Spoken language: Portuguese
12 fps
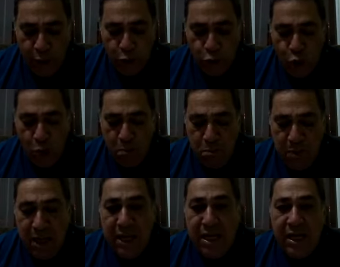
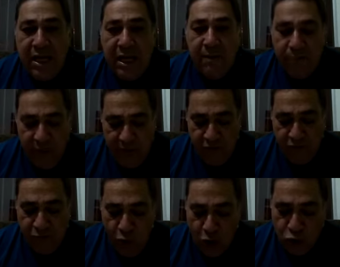domine em
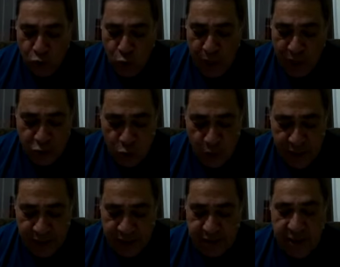vossos
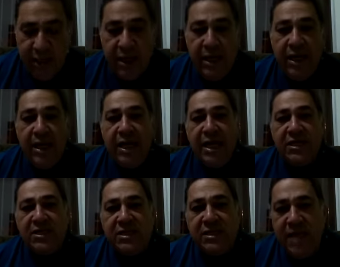corações e
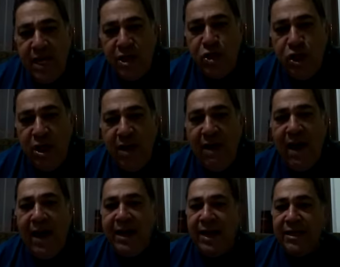sede
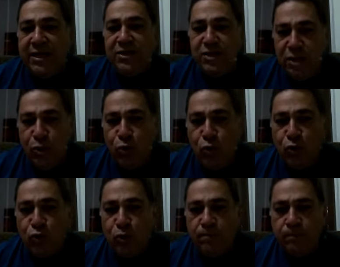
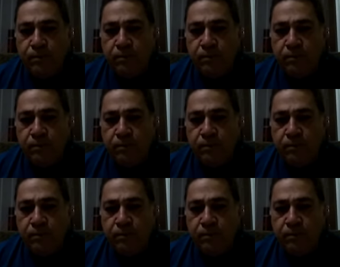agradecidos.